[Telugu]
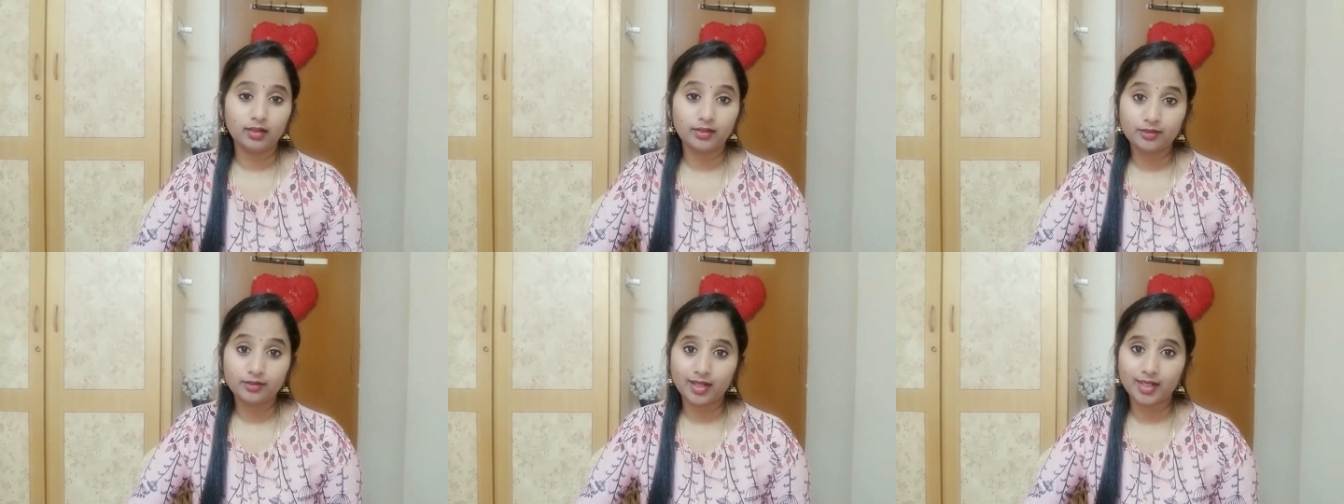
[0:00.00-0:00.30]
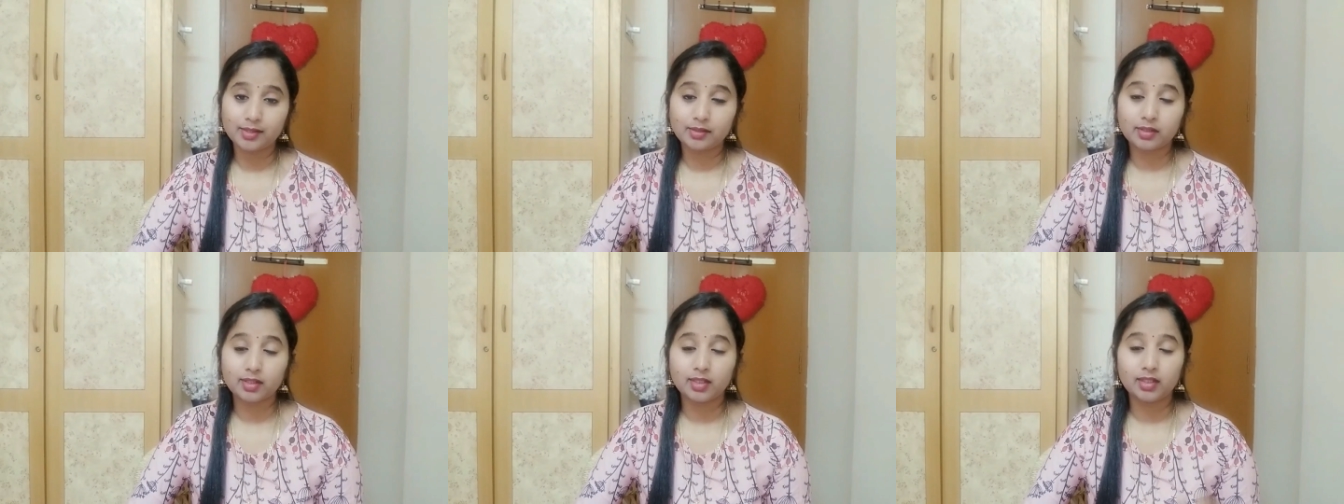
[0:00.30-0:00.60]

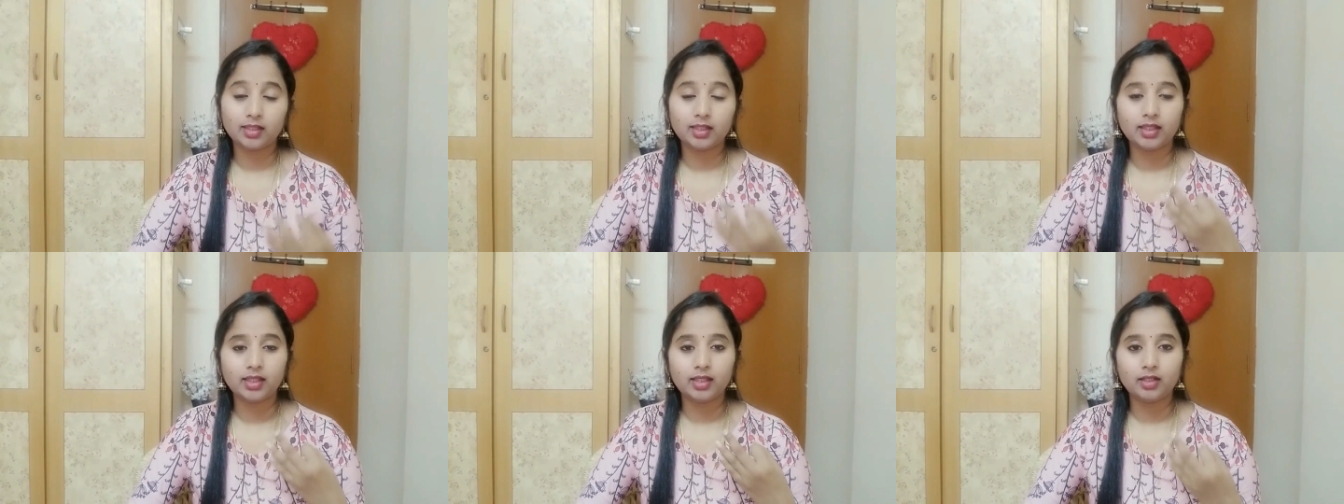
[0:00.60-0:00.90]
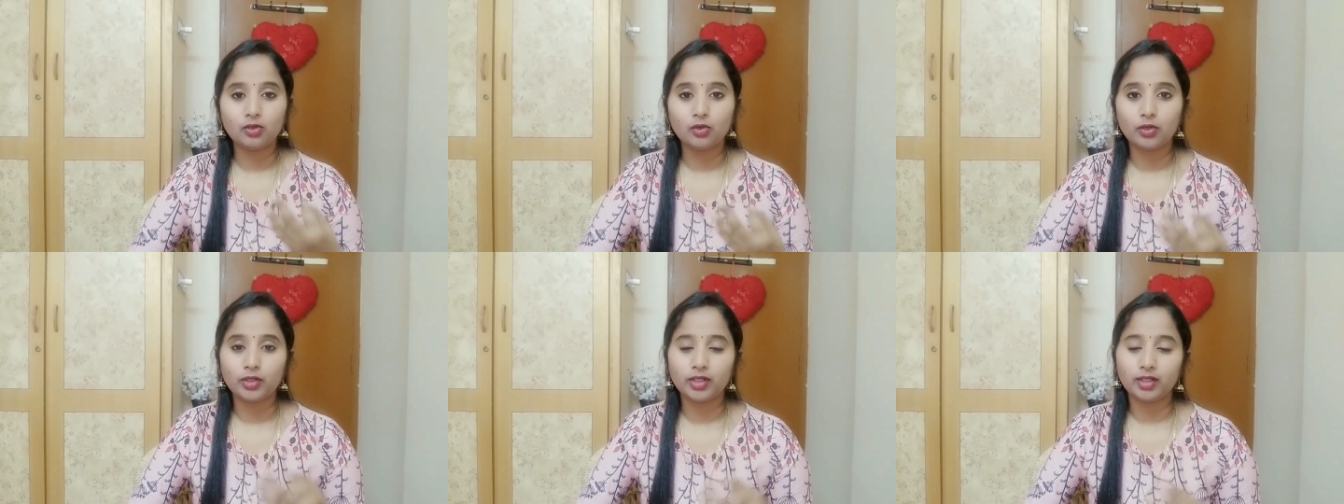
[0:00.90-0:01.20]
డ్రై స్కిన్కి
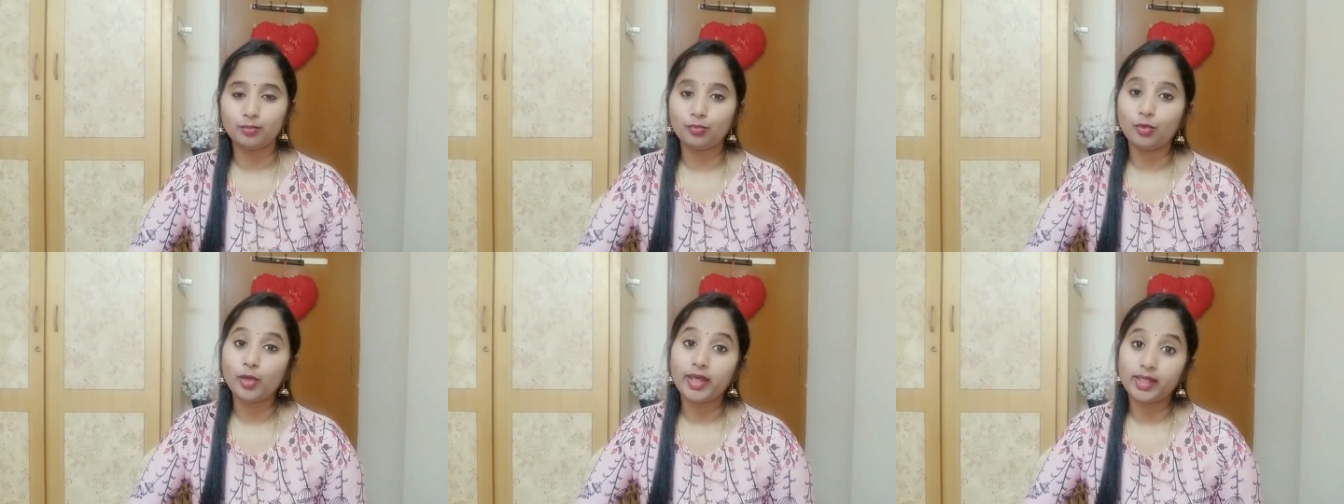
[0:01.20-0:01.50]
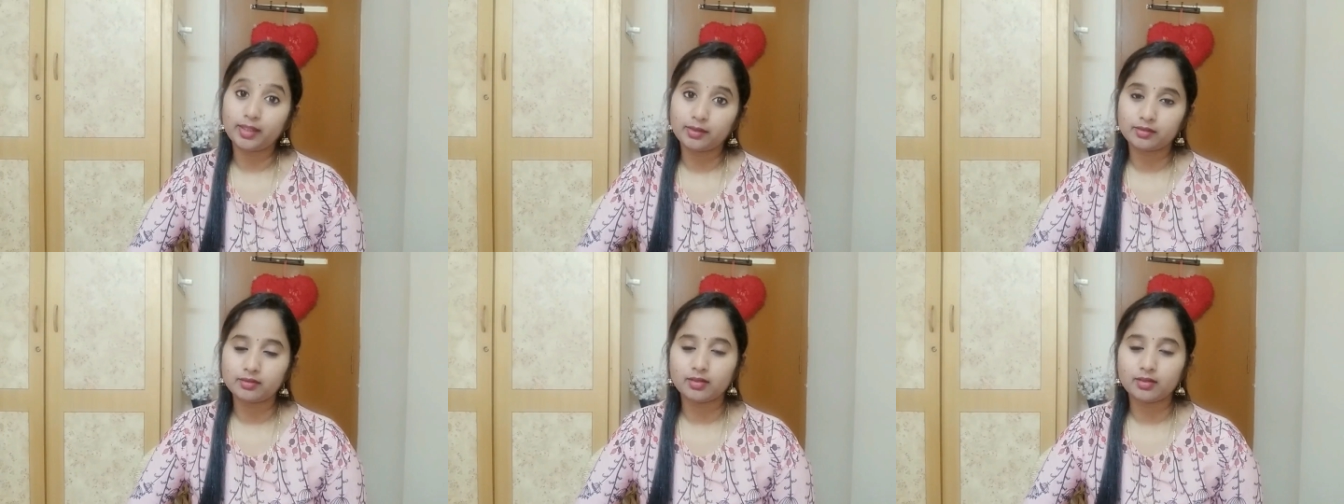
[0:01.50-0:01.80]
ఇంకోటేమో
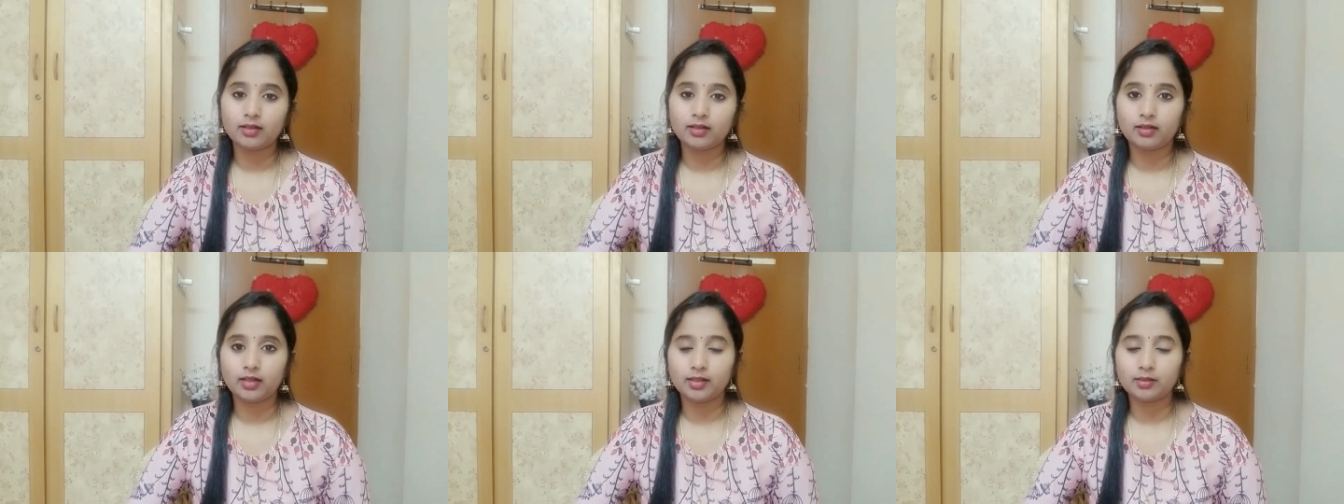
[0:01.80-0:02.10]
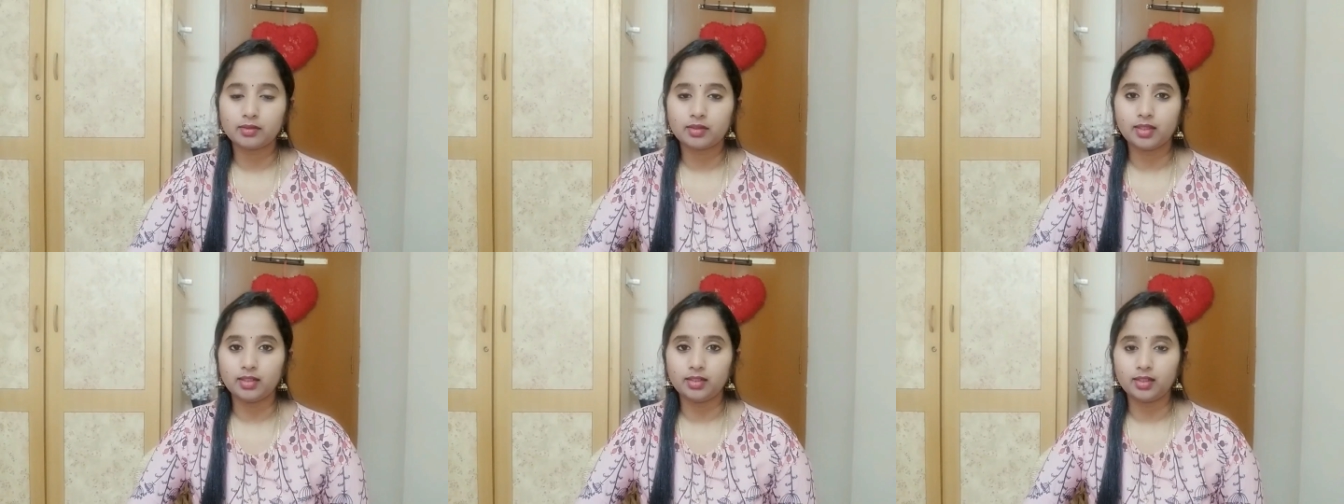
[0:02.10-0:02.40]
ఎక్స్ట్రా డ్రై
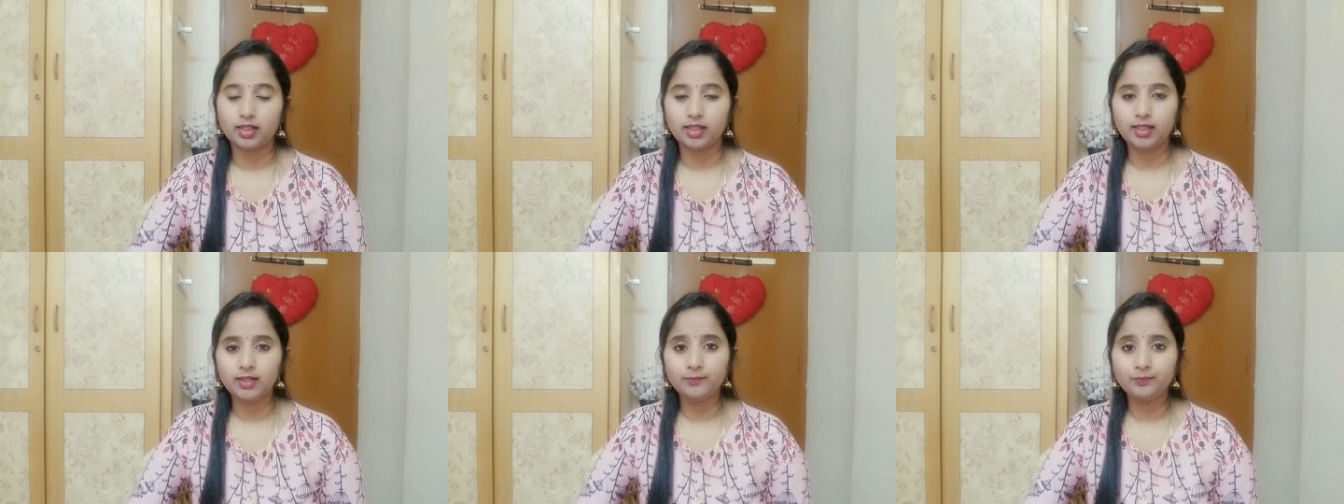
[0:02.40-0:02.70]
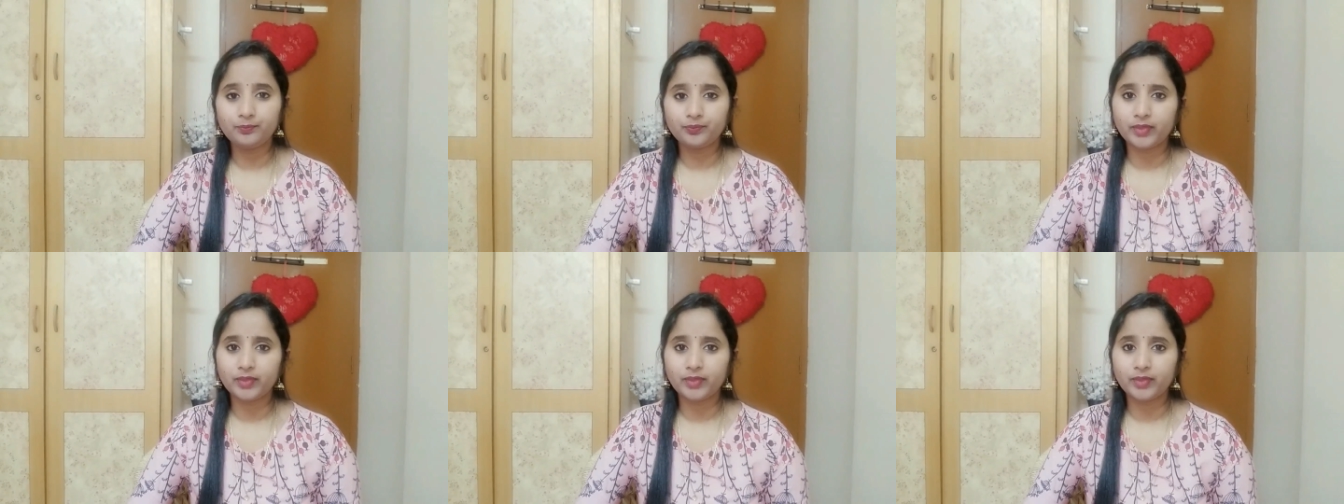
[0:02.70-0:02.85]
స్కిన్కి